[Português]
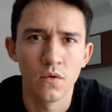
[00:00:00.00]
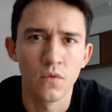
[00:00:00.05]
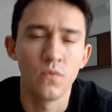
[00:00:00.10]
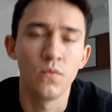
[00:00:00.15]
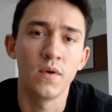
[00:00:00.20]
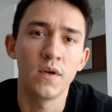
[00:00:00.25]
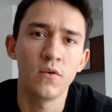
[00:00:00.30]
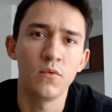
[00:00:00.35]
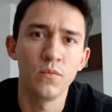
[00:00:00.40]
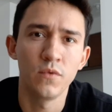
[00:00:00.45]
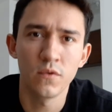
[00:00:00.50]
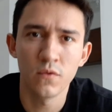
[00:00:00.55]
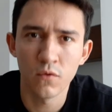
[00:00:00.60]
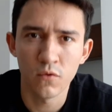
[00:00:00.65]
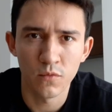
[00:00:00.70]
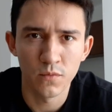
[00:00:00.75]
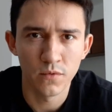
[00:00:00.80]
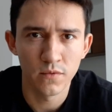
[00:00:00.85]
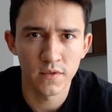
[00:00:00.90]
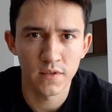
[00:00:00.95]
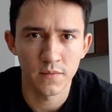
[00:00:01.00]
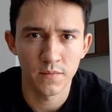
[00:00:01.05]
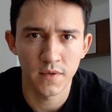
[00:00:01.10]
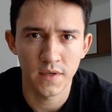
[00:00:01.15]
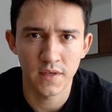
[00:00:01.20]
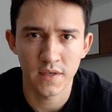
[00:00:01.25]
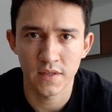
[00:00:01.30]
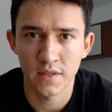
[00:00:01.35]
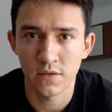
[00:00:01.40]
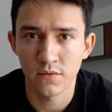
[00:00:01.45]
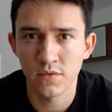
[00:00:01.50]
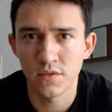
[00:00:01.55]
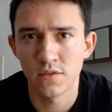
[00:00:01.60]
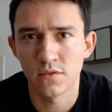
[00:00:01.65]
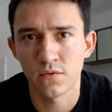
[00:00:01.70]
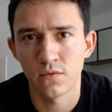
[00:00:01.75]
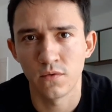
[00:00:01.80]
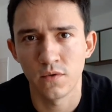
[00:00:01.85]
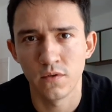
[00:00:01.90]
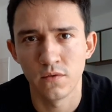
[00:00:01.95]
Um erro muito comum também, até um
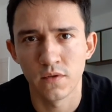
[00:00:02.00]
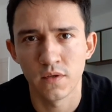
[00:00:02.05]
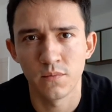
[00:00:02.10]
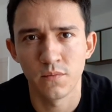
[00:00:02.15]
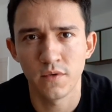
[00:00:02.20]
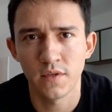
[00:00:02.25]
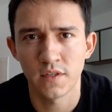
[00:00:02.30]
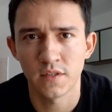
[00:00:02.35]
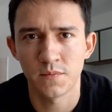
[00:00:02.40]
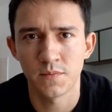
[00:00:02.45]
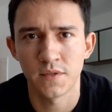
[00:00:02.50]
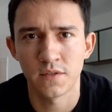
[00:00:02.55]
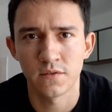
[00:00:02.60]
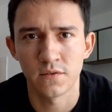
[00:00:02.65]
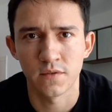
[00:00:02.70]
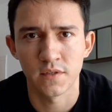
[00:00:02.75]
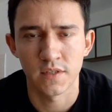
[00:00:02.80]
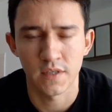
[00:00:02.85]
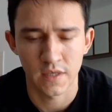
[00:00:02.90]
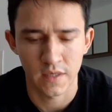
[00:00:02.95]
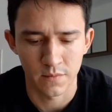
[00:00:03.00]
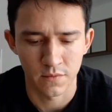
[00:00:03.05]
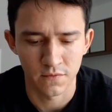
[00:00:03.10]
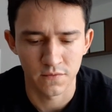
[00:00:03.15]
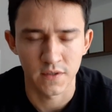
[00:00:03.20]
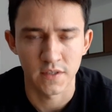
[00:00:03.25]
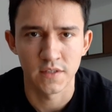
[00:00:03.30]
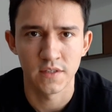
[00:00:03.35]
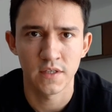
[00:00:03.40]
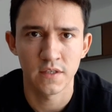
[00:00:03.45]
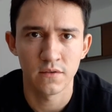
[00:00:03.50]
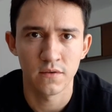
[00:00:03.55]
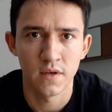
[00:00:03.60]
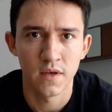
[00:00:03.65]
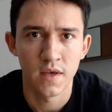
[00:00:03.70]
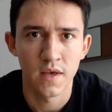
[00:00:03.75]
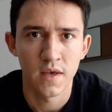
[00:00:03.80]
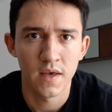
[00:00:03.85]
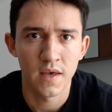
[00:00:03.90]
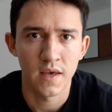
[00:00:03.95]
descuido que muitas pessoas acabam fazendo,
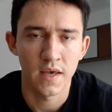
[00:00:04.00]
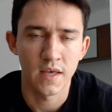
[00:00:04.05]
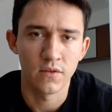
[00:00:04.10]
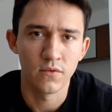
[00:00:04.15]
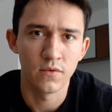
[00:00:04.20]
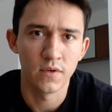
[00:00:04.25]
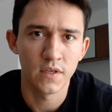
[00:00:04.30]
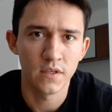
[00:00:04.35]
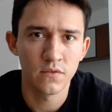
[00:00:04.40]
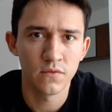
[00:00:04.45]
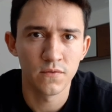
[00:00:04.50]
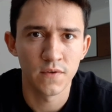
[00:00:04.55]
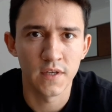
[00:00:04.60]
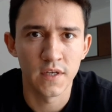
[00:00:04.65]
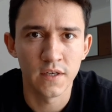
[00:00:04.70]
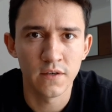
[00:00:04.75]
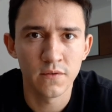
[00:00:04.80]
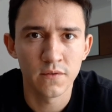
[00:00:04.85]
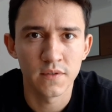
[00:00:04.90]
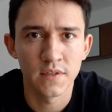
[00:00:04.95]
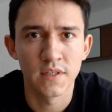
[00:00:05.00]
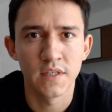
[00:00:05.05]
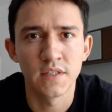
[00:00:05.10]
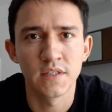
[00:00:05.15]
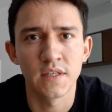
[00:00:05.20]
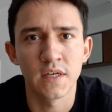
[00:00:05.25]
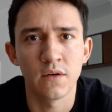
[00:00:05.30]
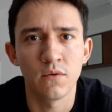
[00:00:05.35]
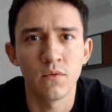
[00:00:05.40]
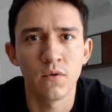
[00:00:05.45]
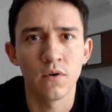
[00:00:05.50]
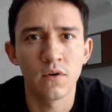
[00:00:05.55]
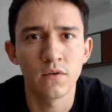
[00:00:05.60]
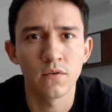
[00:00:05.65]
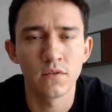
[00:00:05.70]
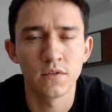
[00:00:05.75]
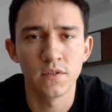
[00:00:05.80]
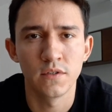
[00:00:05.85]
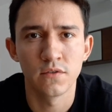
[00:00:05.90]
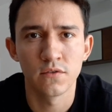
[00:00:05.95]
é durante o verão deixar o
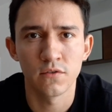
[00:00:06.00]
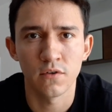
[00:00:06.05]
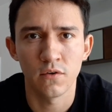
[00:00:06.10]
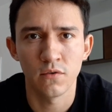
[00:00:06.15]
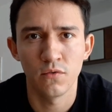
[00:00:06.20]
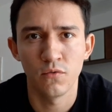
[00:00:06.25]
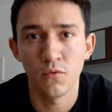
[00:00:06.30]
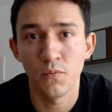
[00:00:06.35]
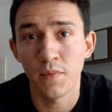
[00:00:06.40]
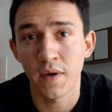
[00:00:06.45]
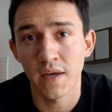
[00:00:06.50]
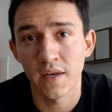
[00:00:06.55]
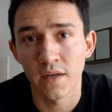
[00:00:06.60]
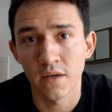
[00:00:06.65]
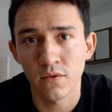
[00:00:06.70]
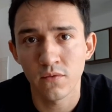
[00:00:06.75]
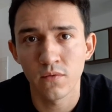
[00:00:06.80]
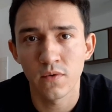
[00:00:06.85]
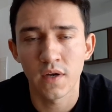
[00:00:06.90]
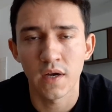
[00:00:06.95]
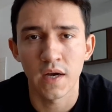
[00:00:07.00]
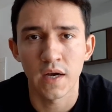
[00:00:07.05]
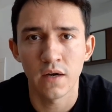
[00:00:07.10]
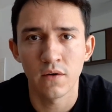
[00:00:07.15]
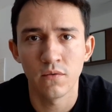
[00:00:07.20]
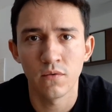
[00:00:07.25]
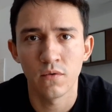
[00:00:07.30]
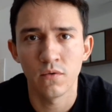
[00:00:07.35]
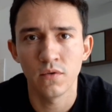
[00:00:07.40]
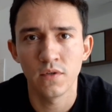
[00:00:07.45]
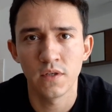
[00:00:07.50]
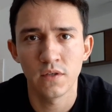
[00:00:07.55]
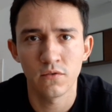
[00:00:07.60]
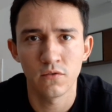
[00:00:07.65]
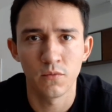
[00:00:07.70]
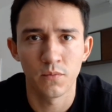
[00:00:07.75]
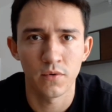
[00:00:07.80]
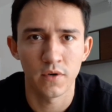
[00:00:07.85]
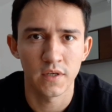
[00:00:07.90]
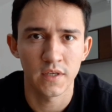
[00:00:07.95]
óculos de sol no painel do carro ou
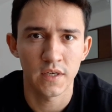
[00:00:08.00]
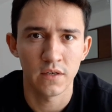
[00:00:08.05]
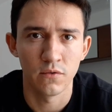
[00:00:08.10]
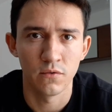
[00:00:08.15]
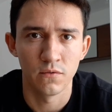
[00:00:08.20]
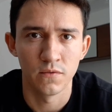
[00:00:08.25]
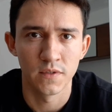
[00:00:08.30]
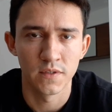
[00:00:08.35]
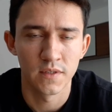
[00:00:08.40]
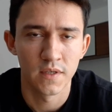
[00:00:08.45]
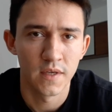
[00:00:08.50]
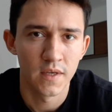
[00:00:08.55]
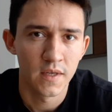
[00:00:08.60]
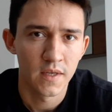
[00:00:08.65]
dentro do porta-luvas.